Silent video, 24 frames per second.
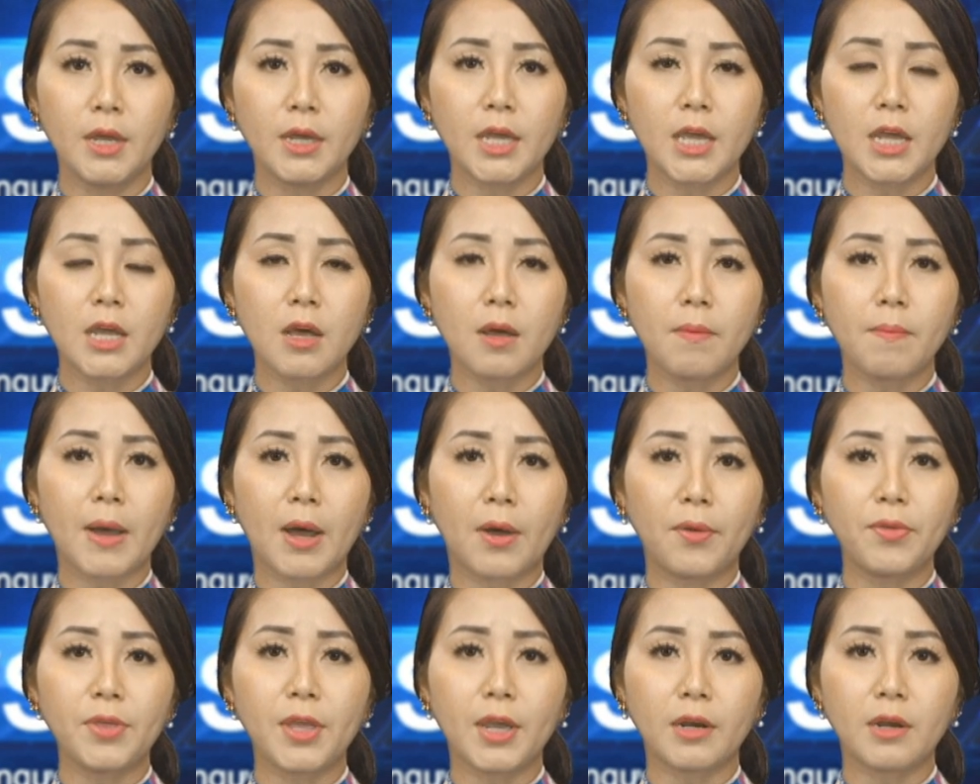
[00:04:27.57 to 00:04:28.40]
khi cơn
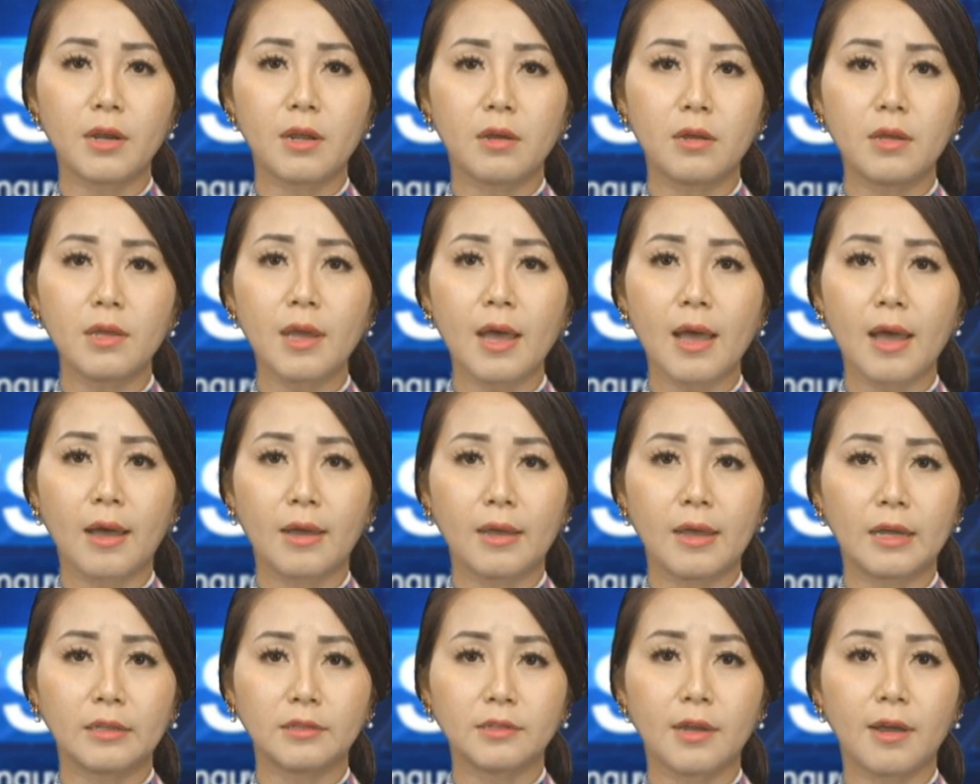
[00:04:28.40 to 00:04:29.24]
bão nhiệt đới
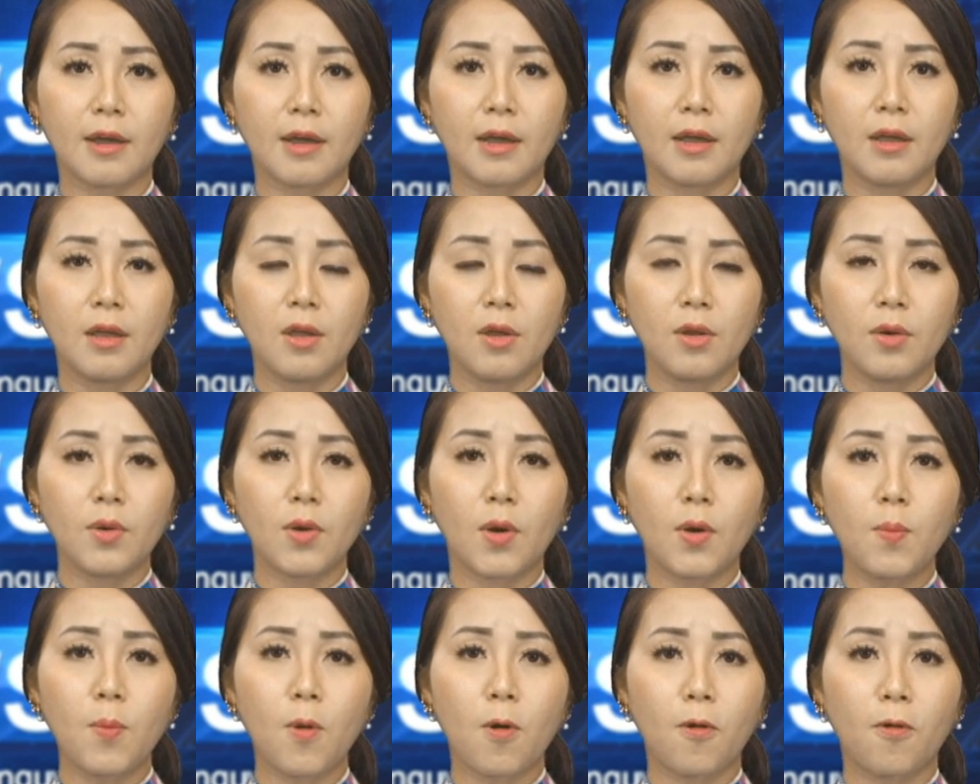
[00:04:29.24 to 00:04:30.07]
Agatha
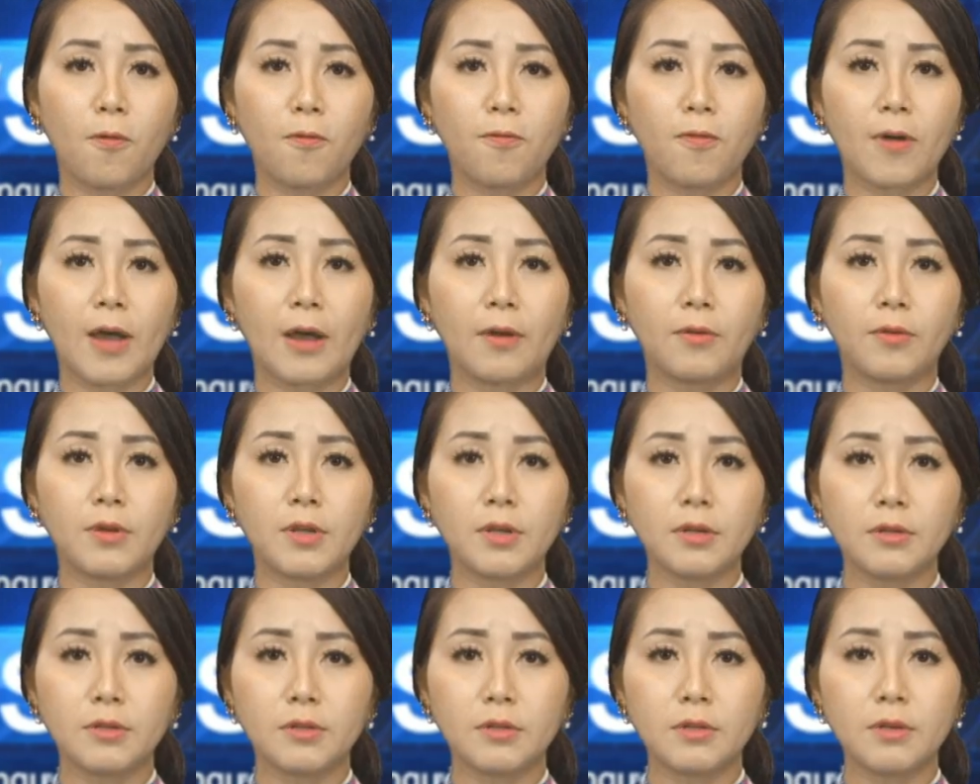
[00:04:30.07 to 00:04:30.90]
đổ bộ vào
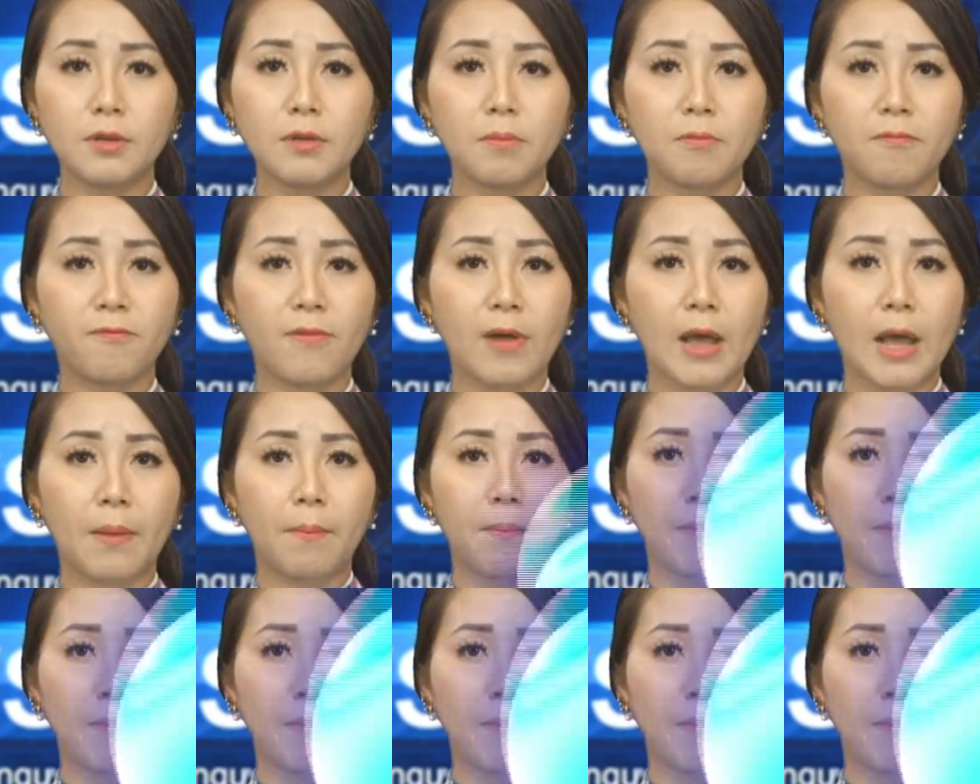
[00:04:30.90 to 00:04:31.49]
đất nước và